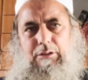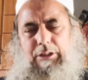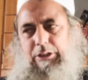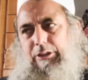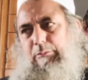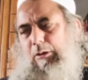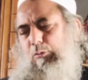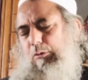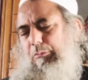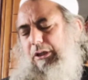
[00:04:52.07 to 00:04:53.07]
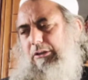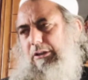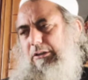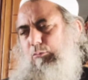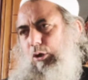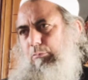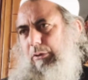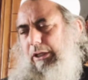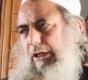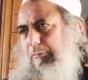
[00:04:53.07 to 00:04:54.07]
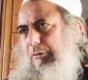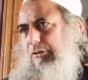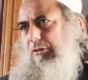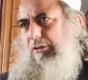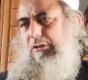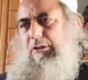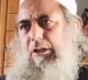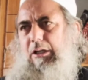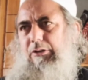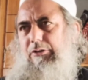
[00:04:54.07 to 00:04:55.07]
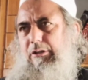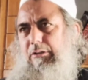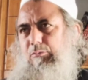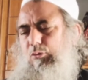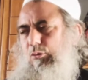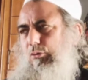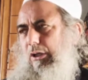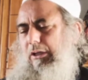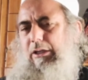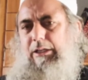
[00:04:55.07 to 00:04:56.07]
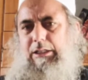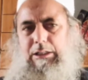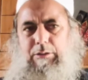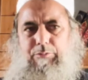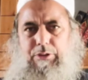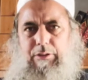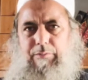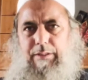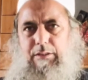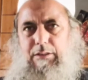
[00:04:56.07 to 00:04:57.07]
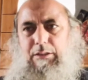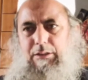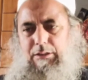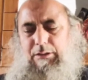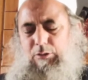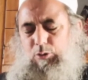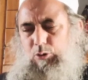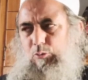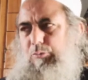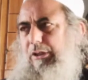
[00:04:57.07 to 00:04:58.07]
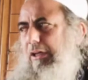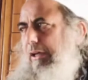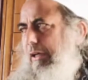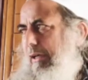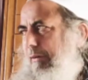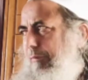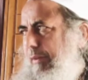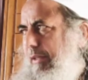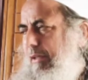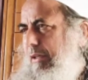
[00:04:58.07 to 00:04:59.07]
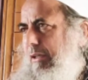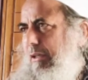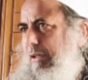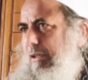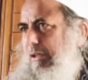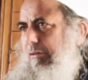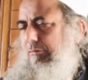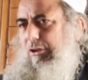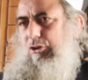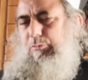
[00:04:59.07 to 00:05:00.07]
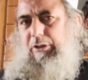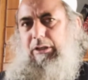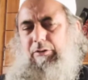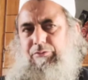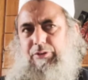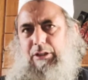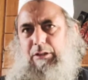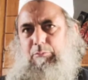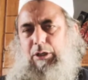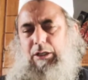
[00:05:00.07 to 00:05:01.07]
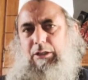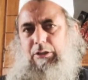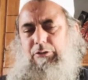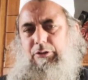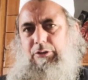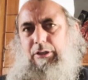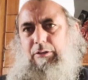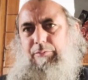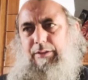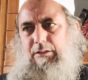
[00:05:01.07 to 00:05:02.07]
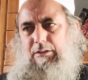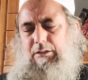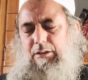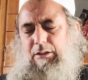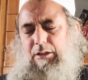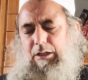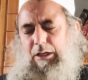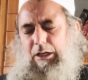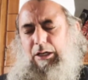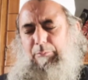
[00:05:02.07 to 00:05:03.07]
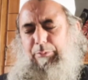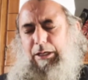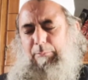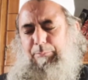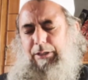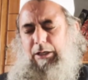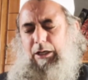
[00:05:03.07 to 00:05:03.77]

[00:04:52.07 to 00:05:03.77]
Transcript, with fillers: लेकिन लम्बी हज़रत मोहम्मद अरबी सल्ला वम को अल्लाह की तरफ से हुक्म दिया गया वसबिर नफ्स कमाजीना आप अपने